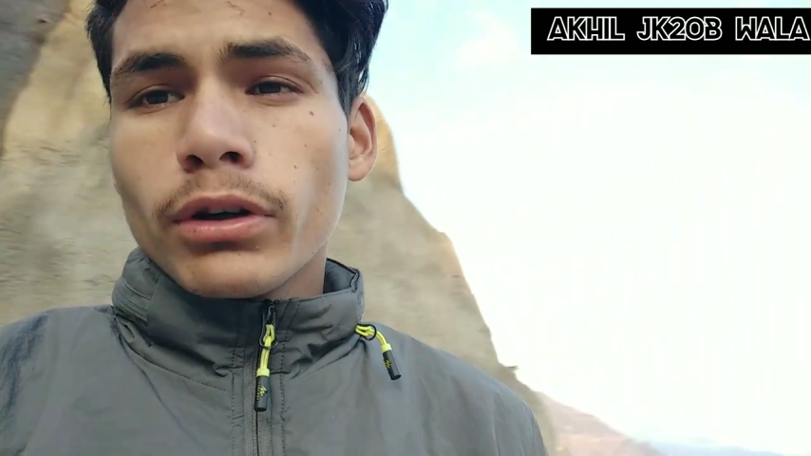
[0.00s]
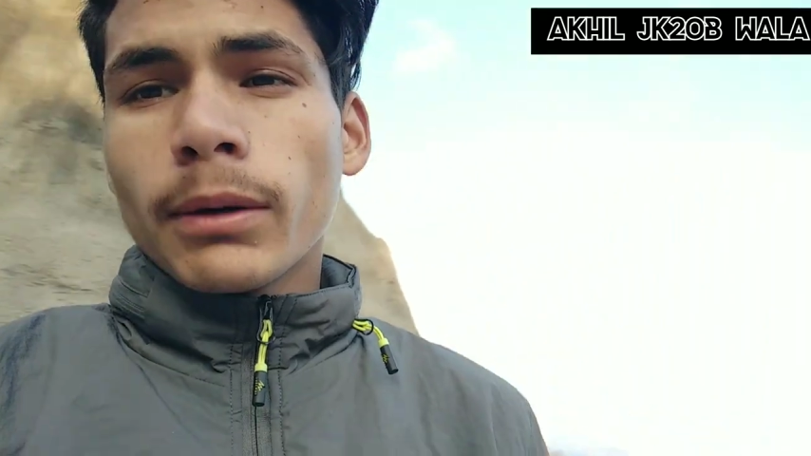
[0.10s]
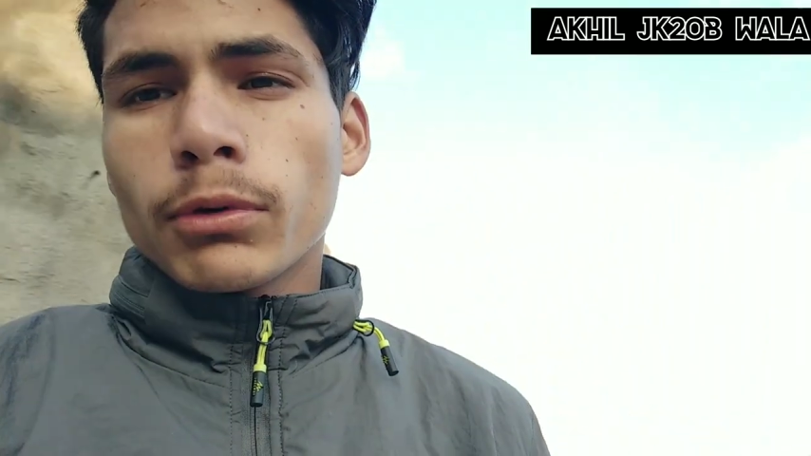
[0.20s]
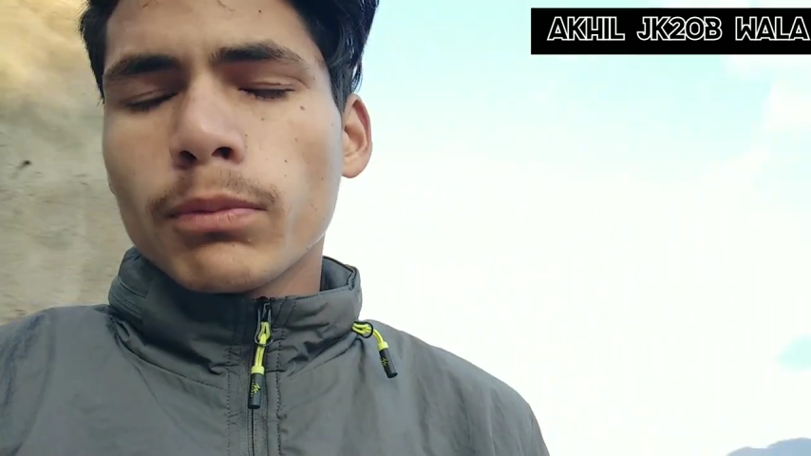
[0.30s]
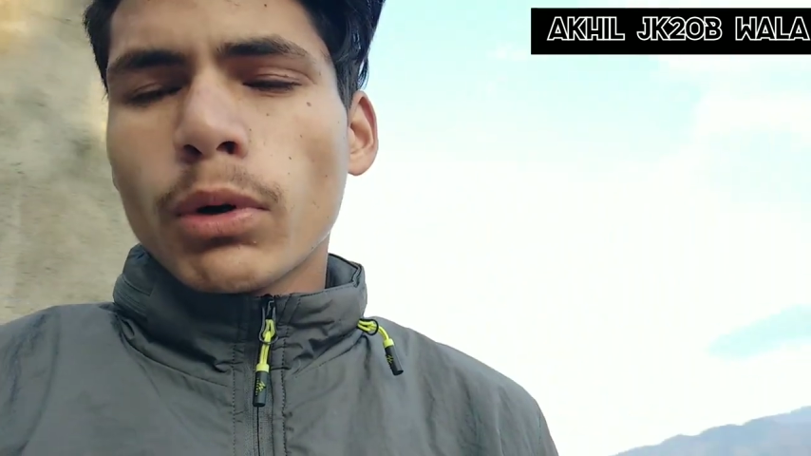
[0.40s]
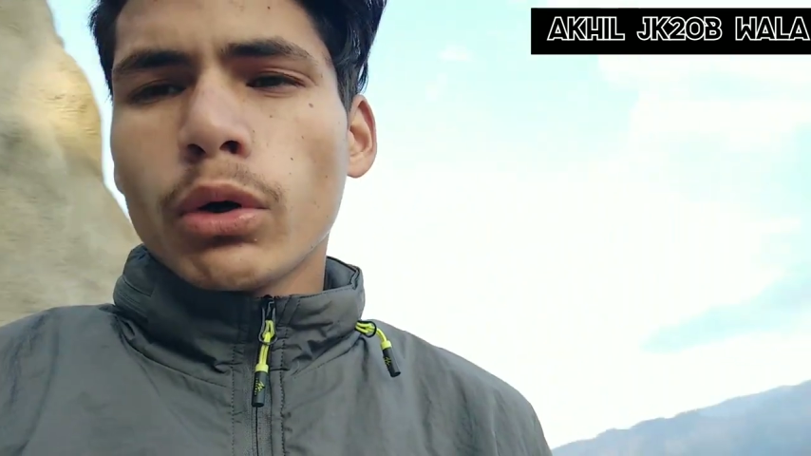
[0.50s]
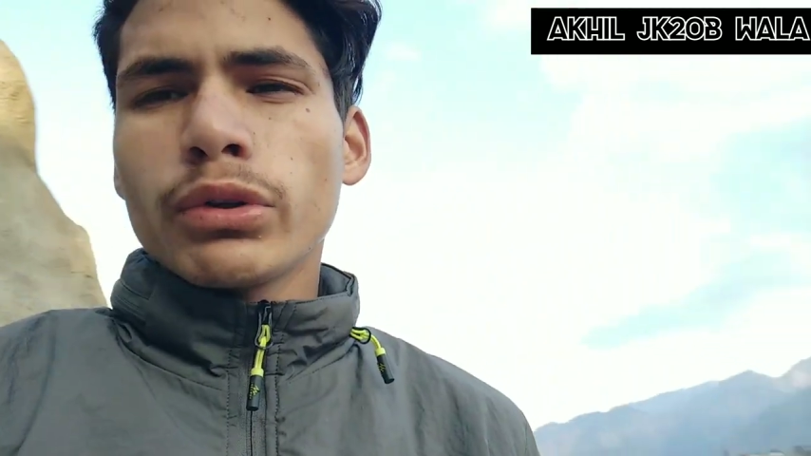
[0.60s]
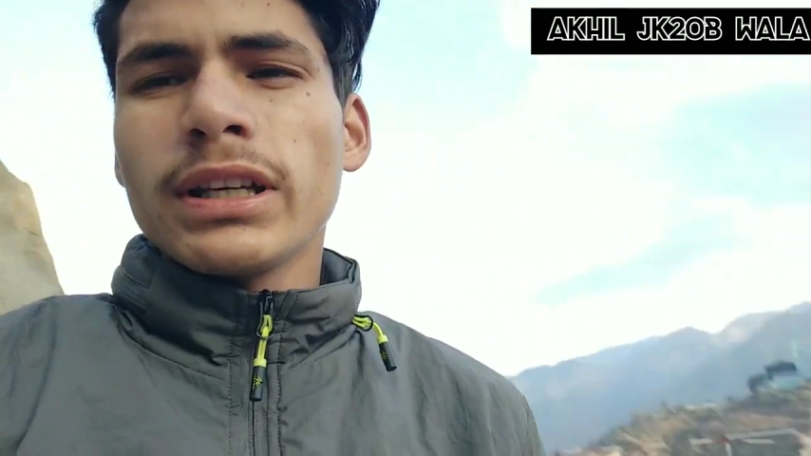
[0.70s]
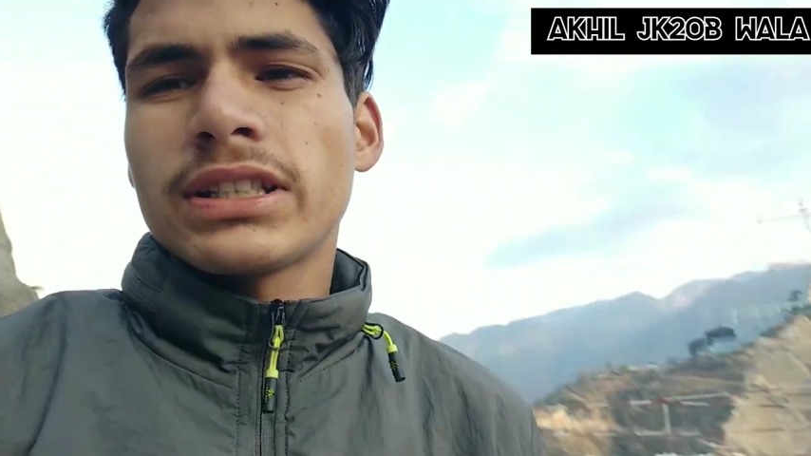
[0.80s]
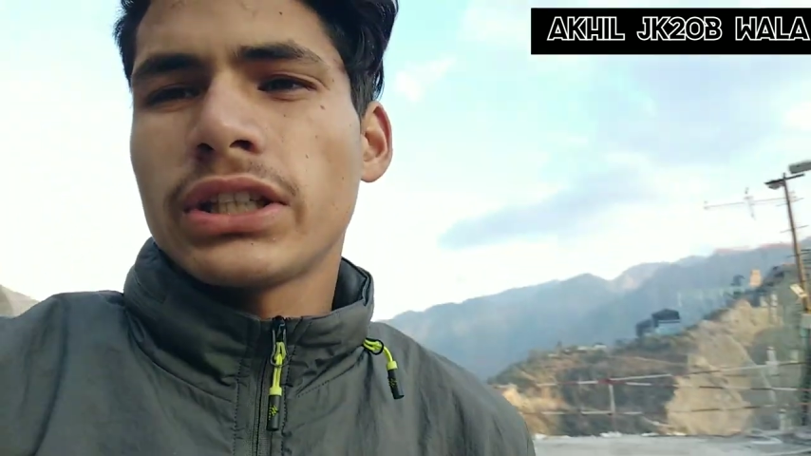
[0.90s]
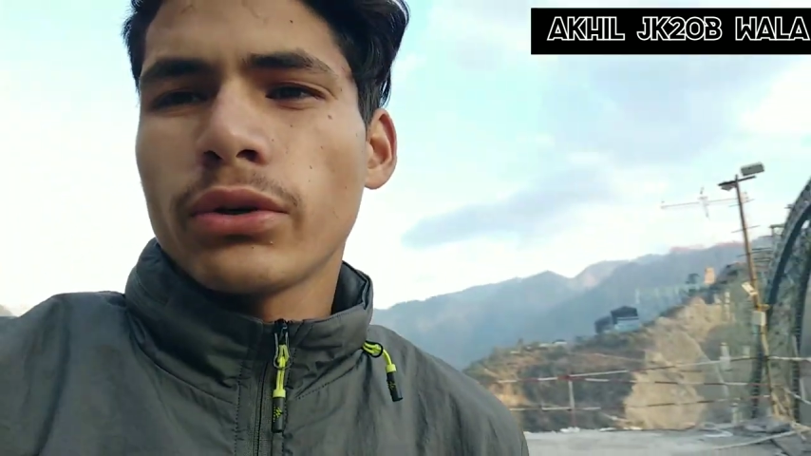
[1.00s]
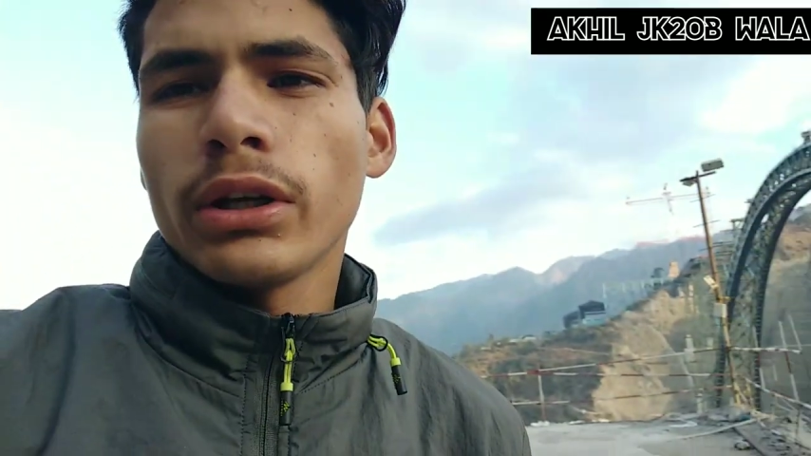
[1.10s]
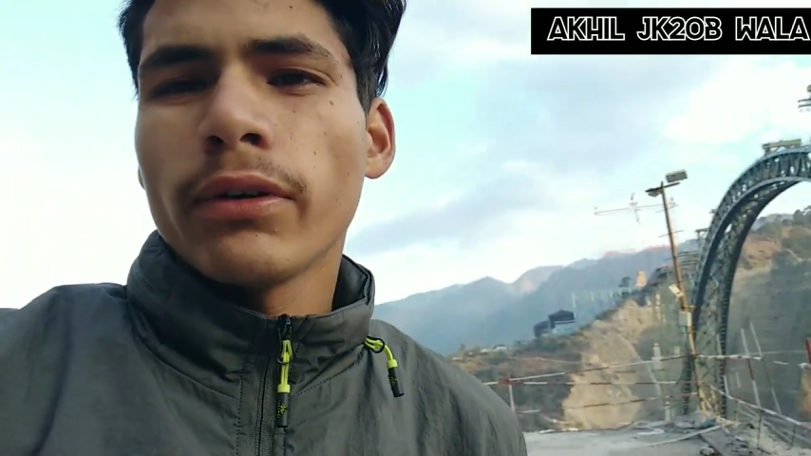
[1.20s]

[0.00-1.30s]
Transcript: वीडियो आपको बहुत ही अच्छी होने